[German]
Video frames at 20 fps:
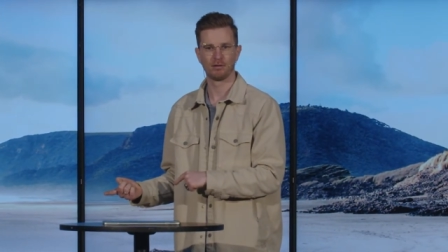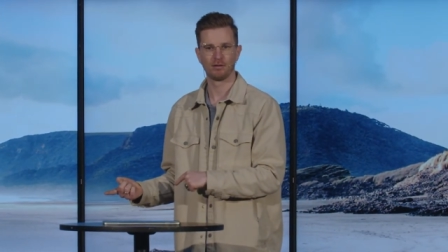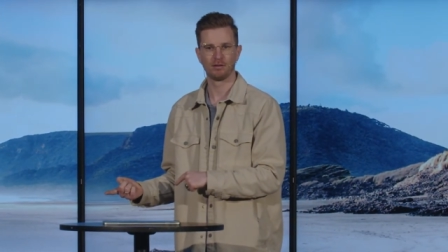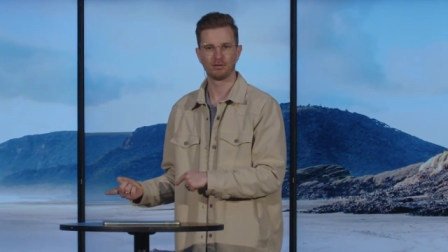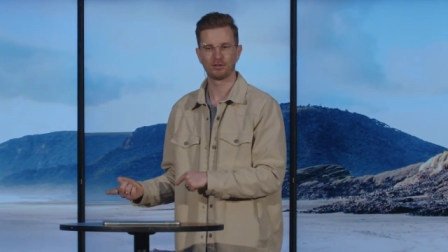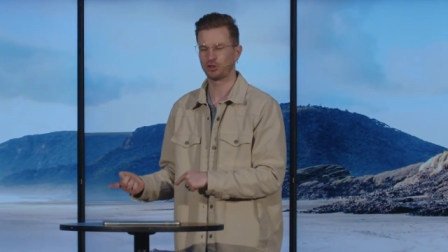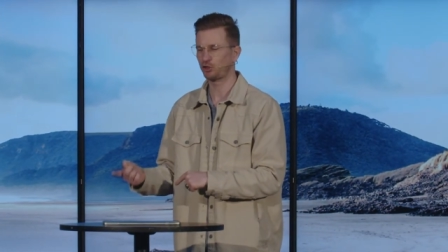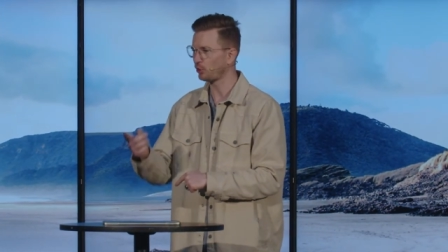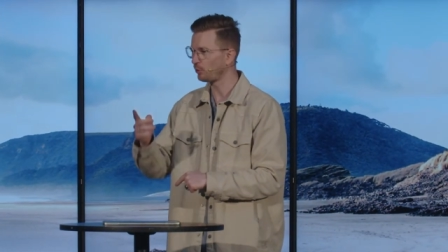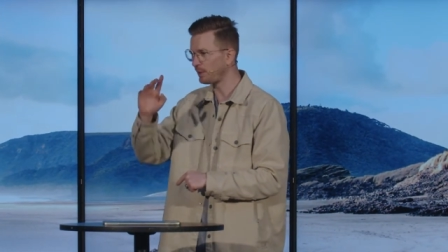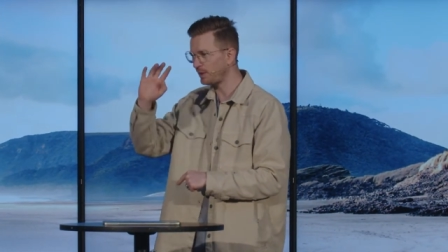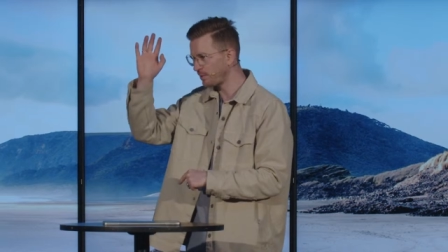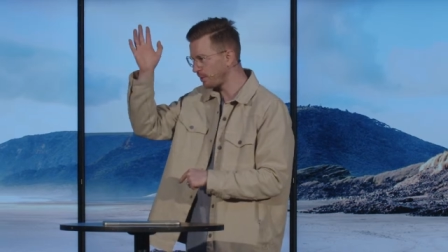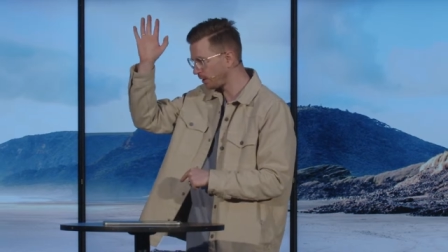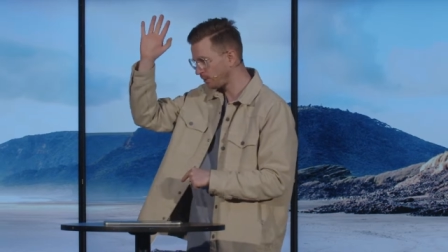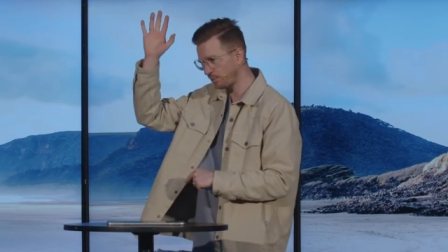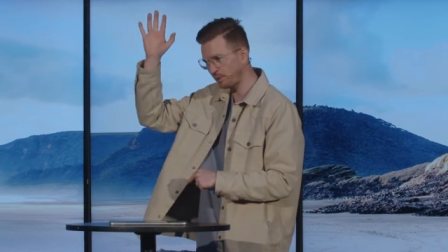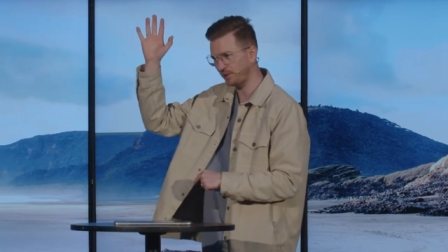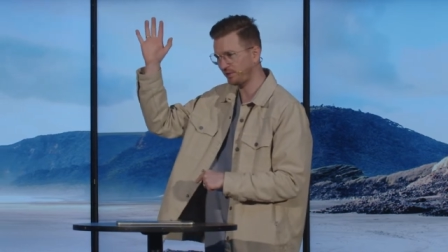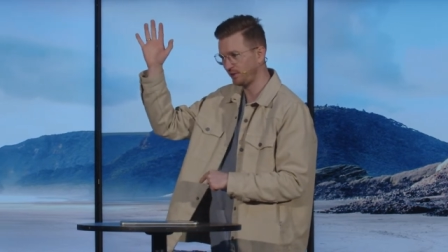Das ist schon mal
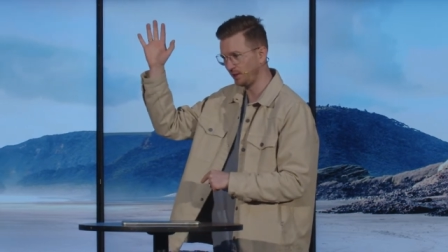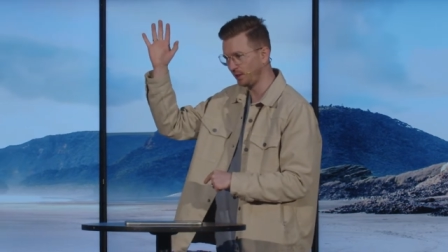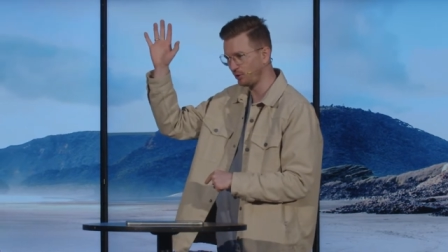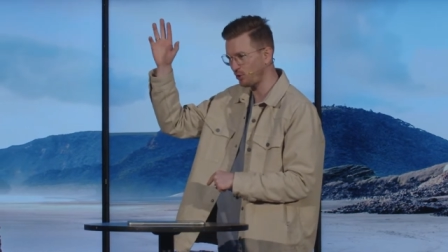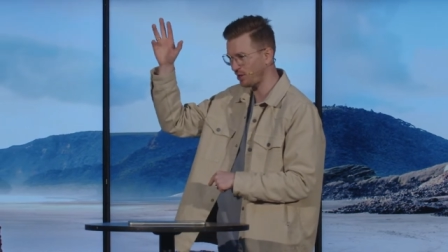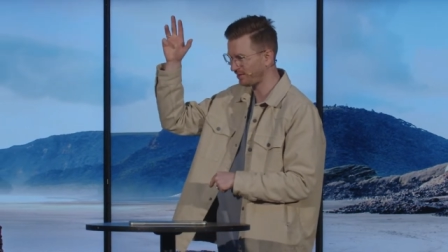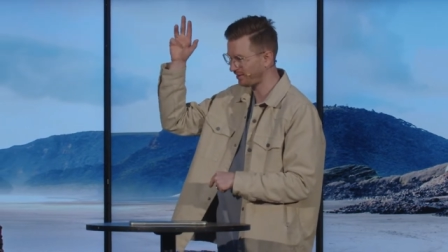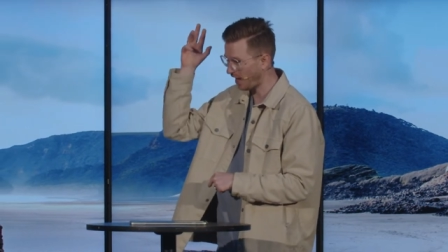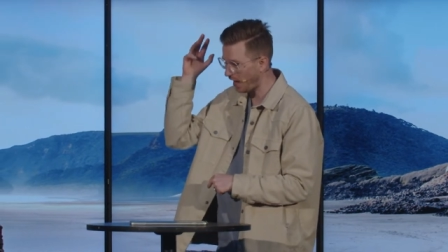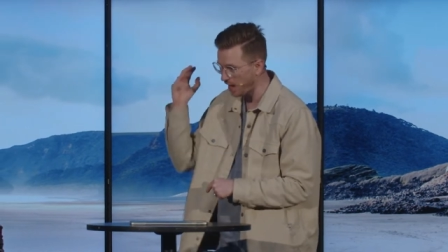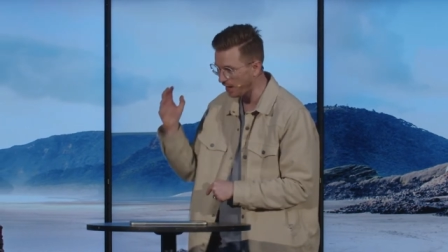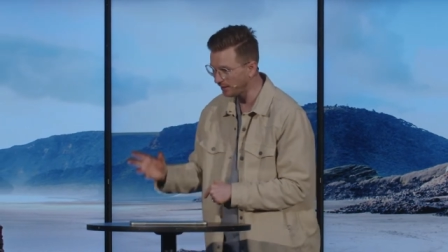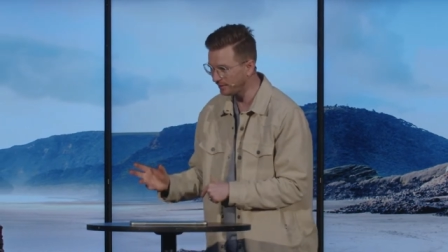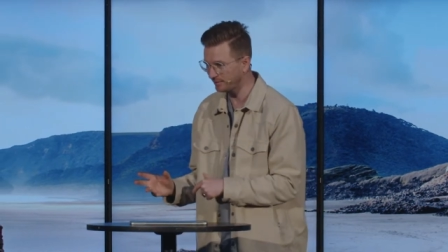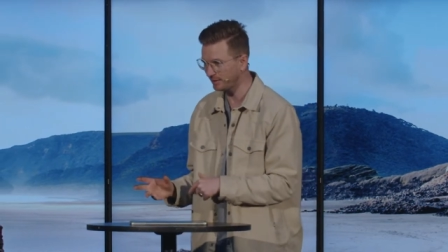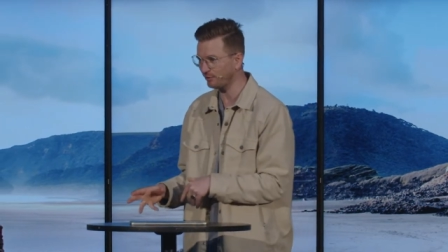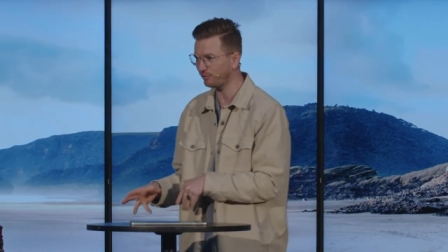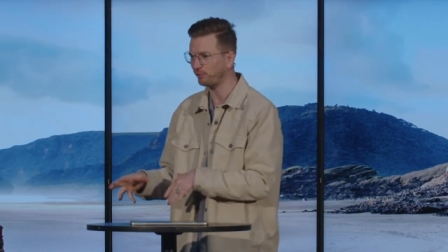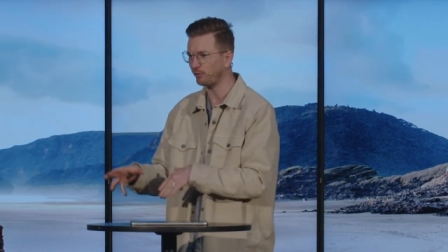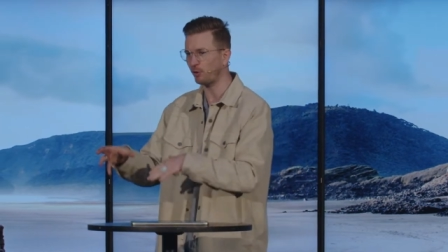jemandem passiert? Du hast Angst
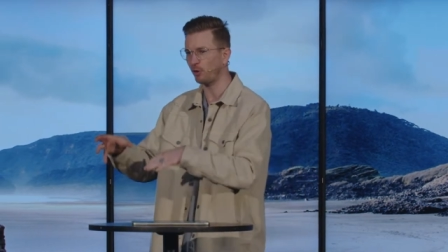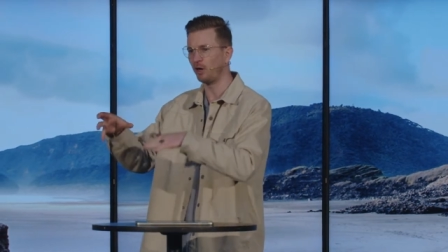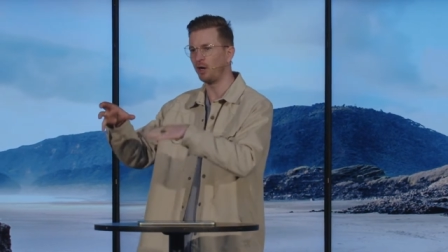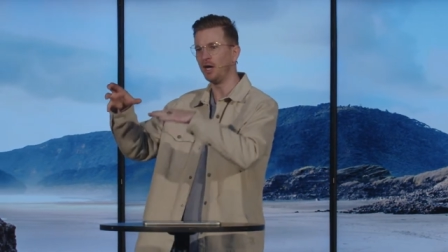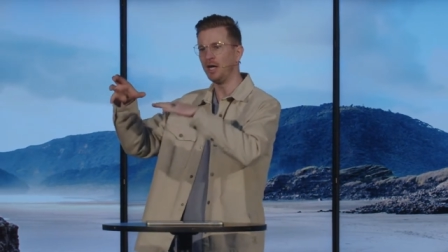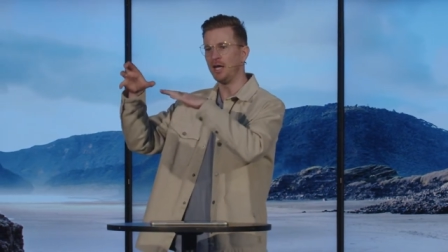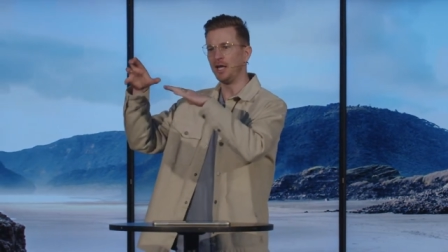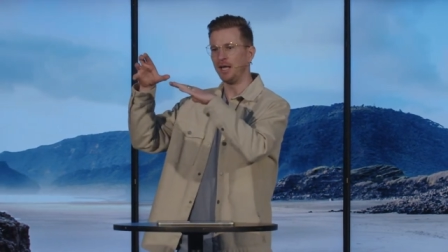davor,